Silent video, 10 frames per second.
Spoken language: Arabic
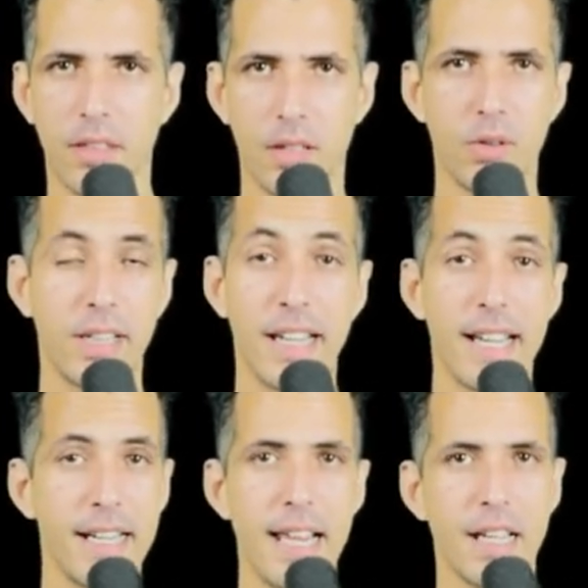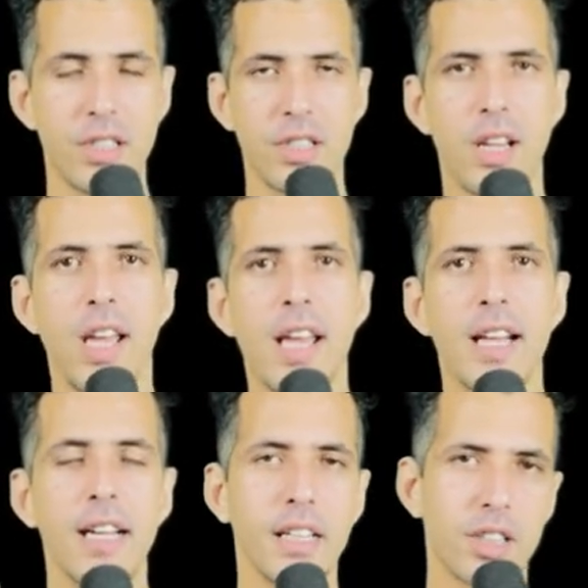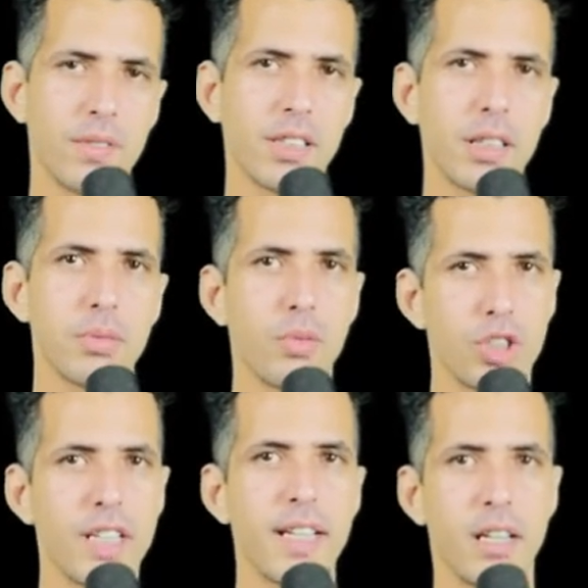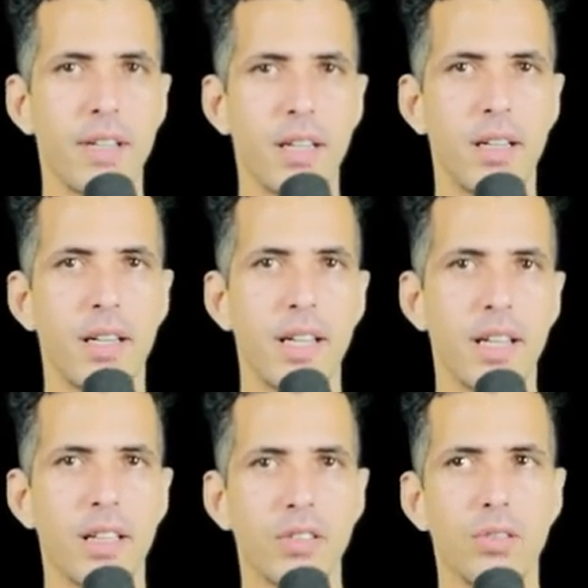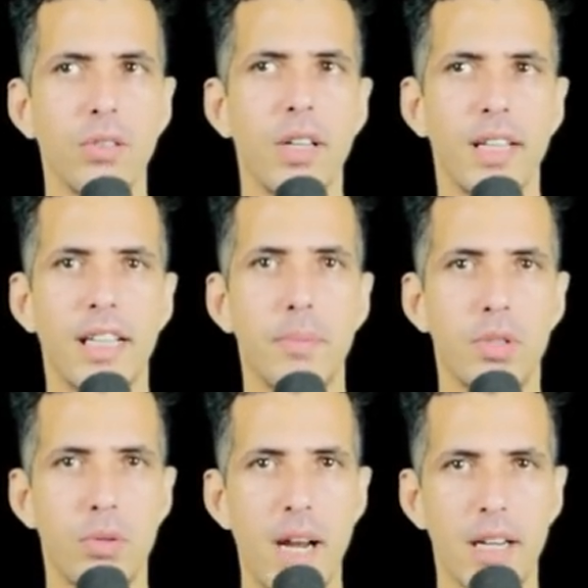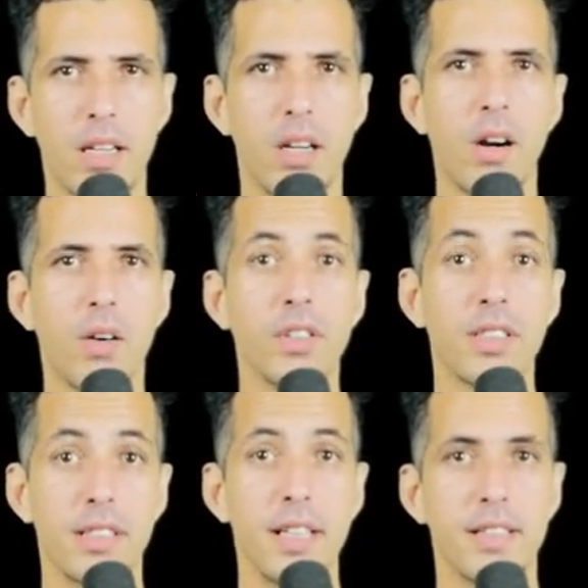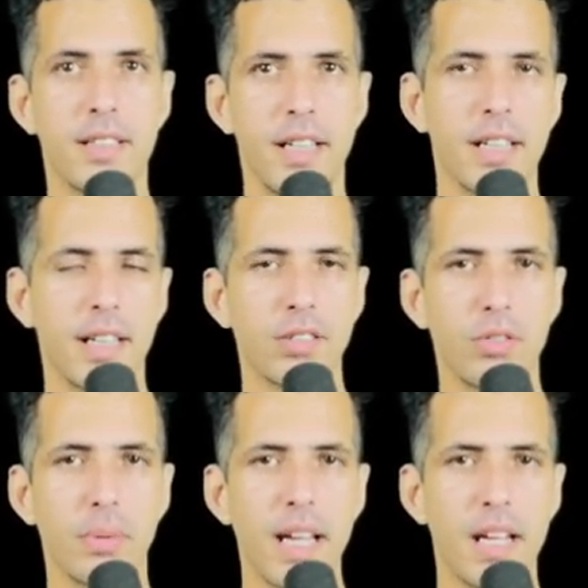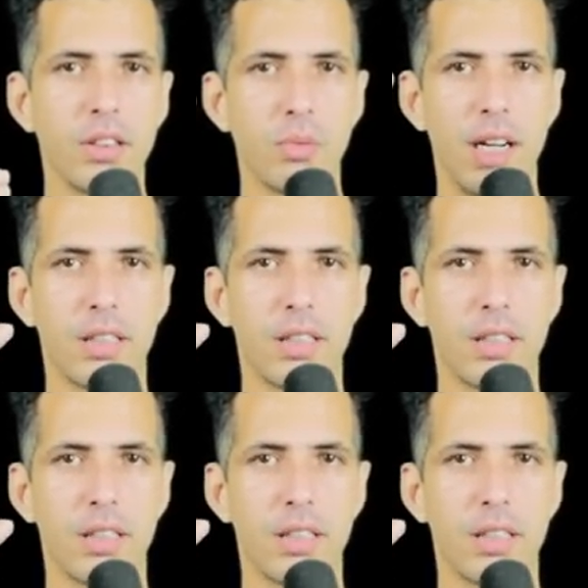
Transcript: اوكي ليش؟ لان جافا سكريبت اون جينيرال خاصو كيب تراك اوف ذا ستيت يعني خاصو يبقى عنده واحد